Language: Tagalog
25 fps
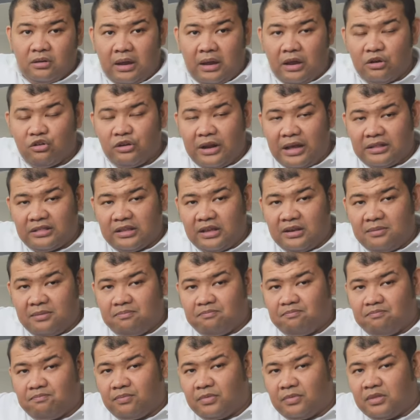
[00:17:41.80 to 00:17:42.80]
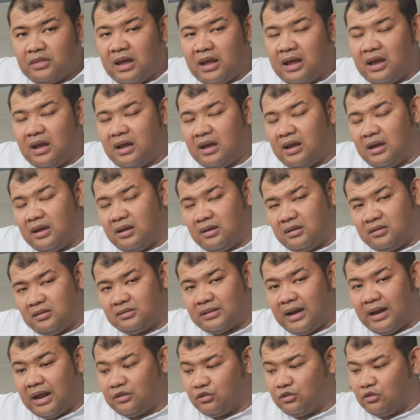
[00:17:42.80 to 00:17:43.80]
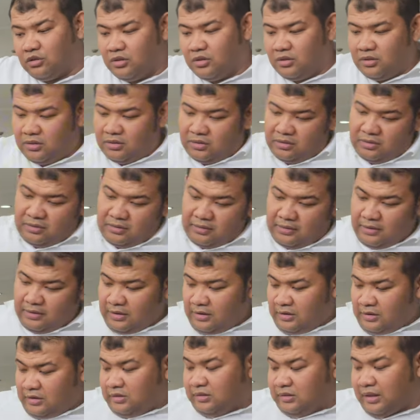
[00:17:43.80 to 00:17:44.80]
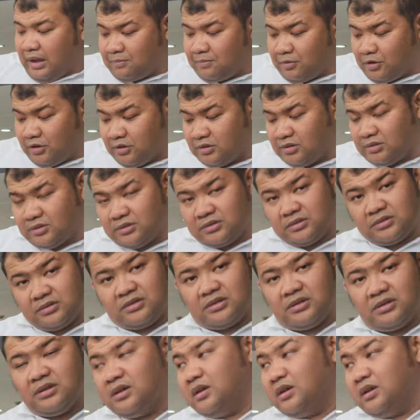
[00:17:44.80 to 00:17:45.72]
ano natin, ng Triton. Tapos,